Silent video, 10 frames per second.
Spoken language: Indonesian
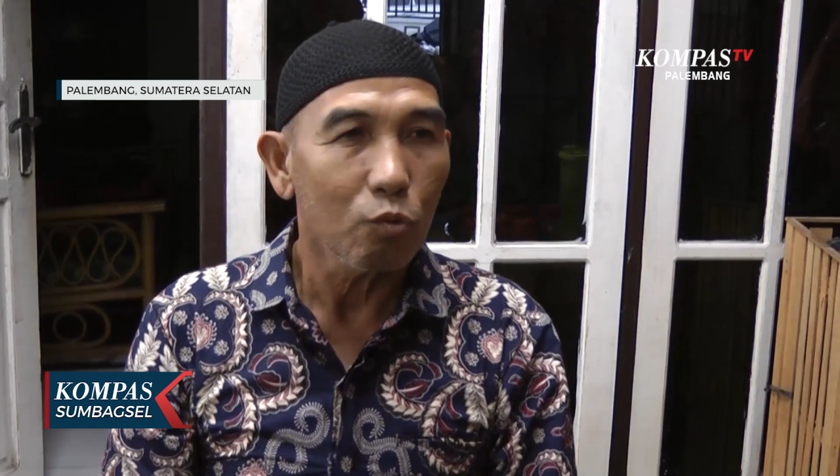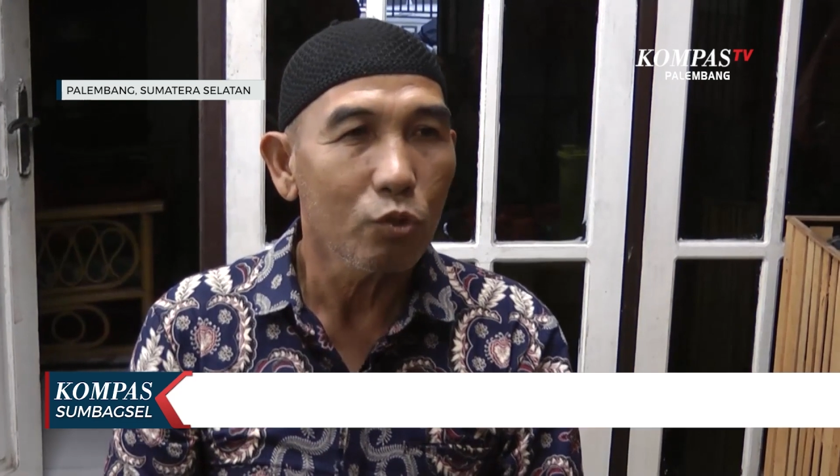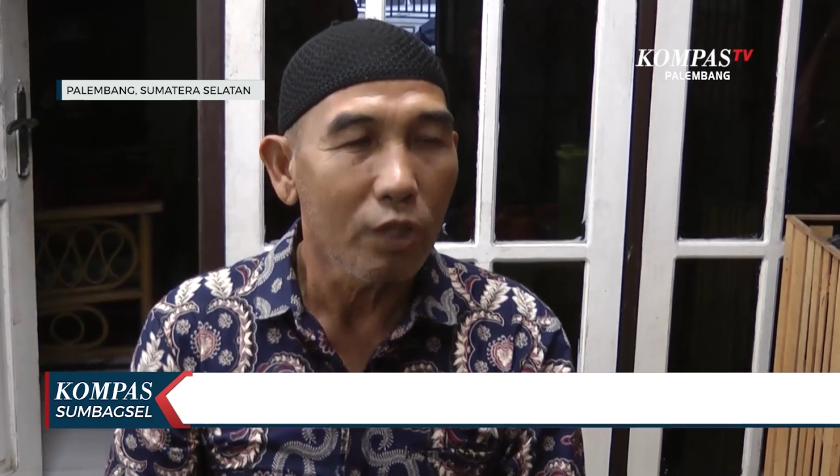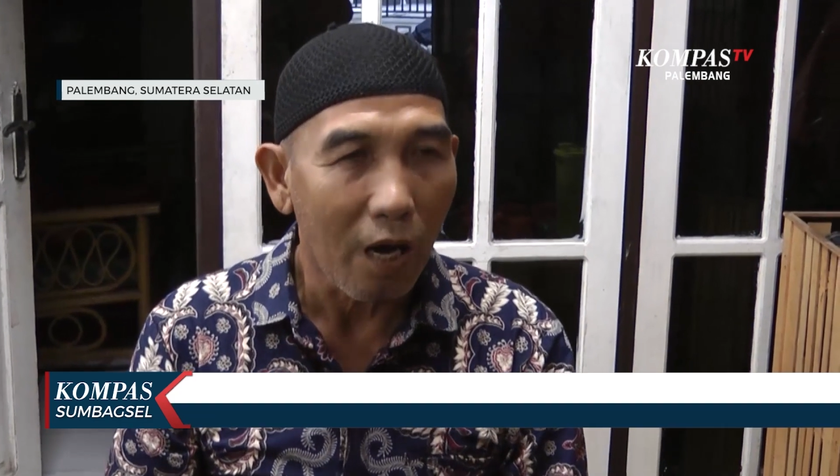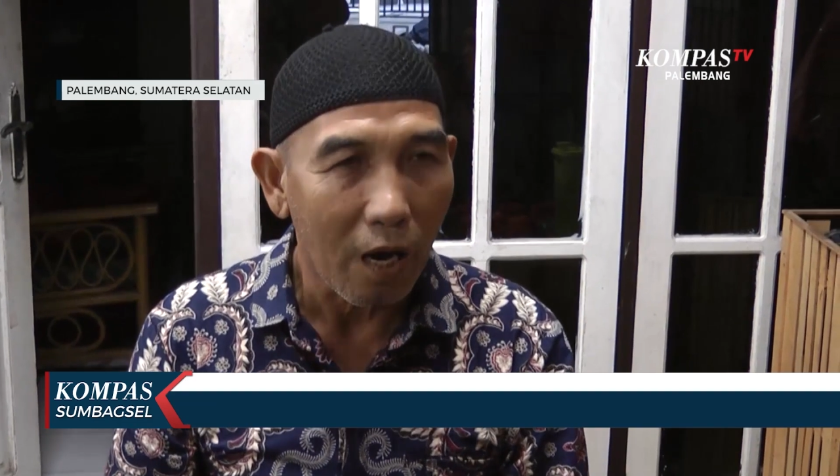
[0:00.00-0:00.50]

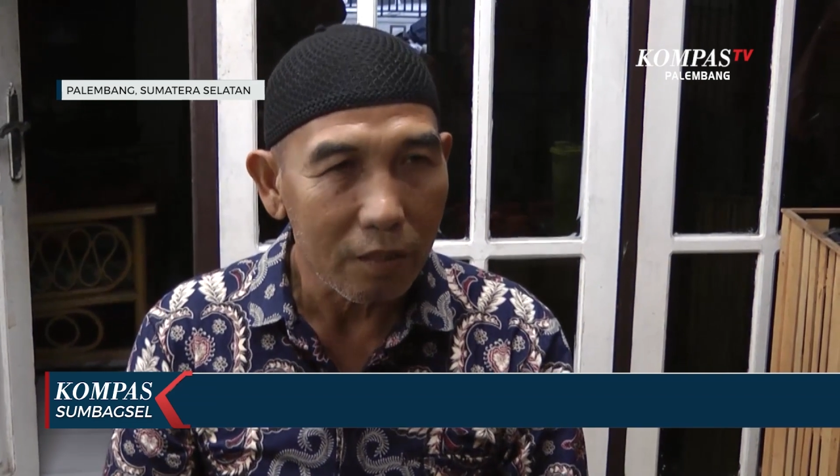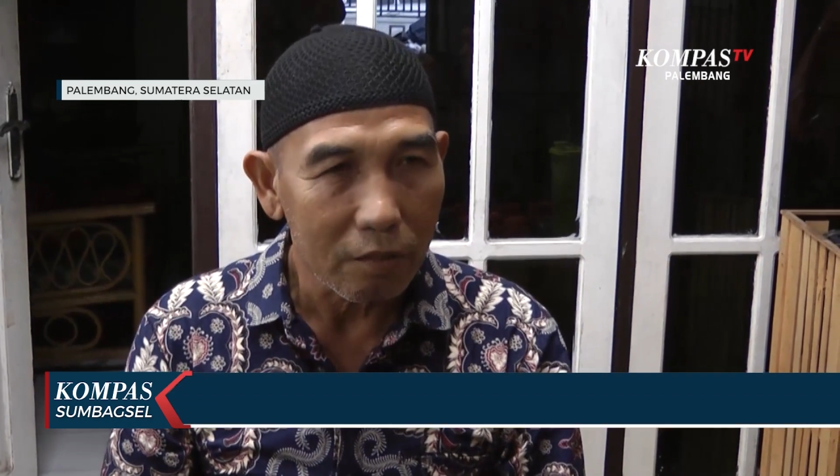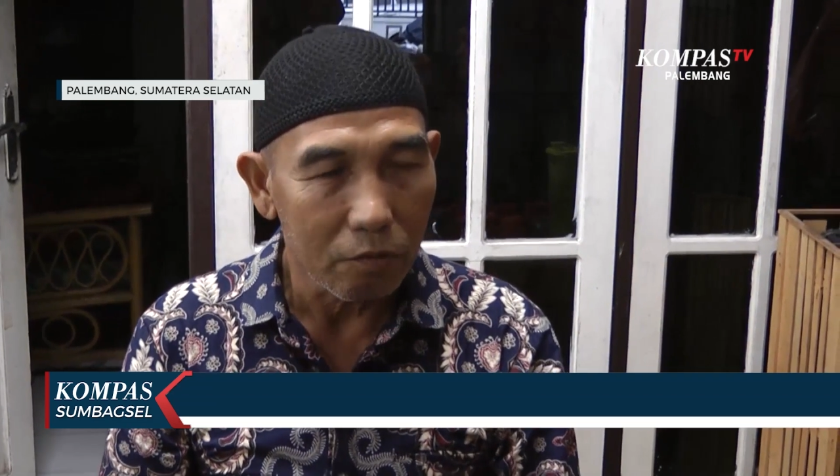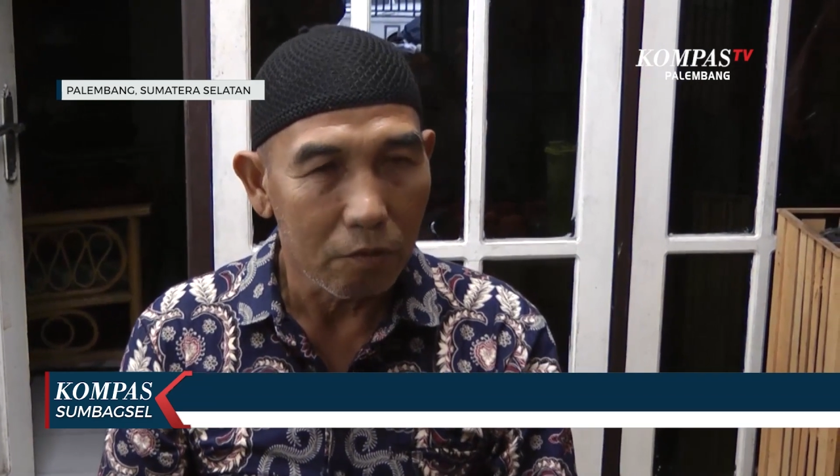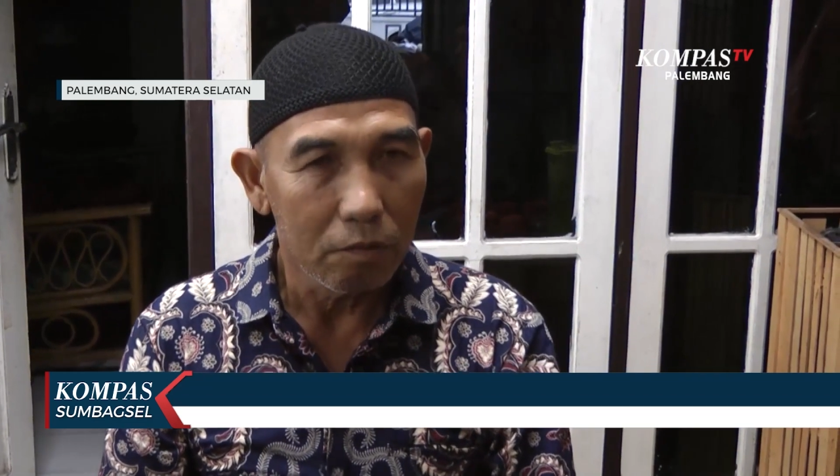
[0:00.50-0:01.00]
tuja
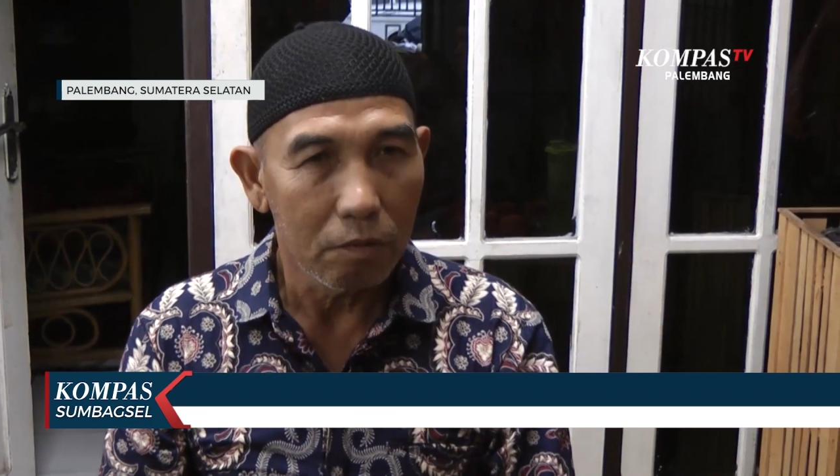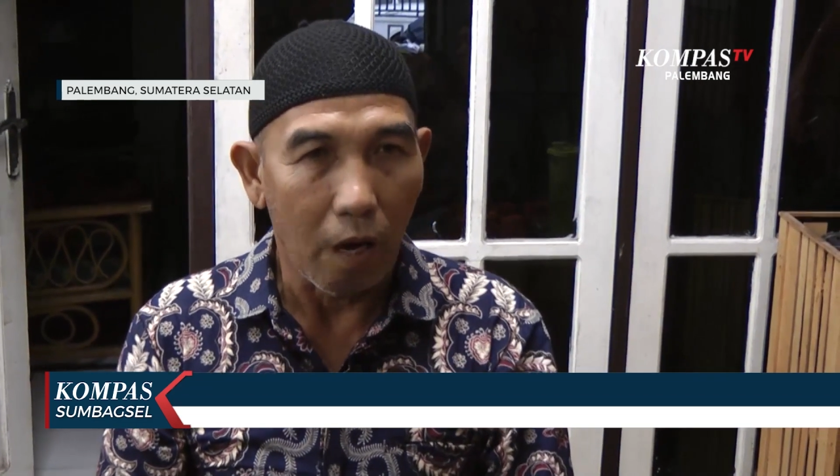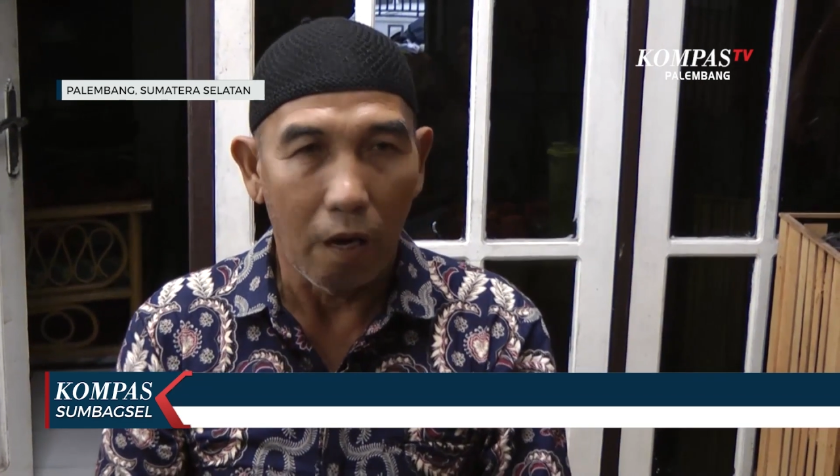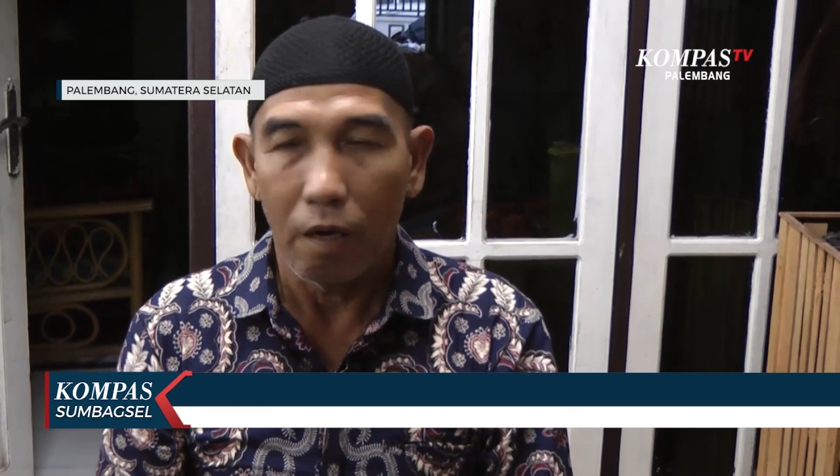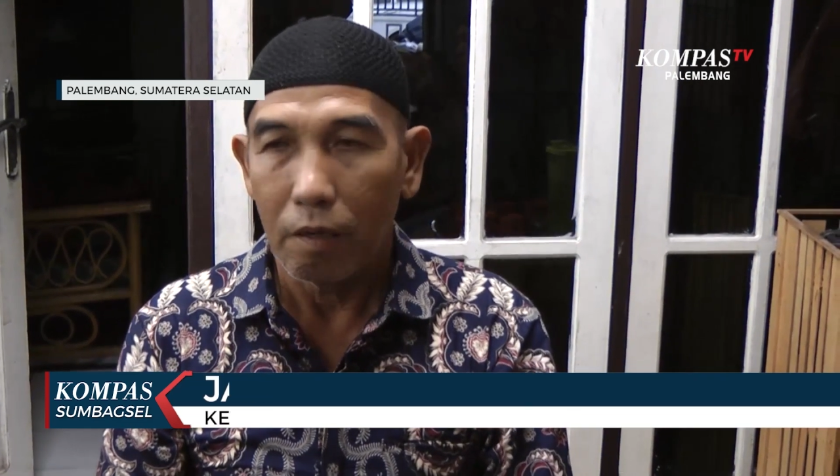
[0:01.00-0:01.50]
katanya. Loh,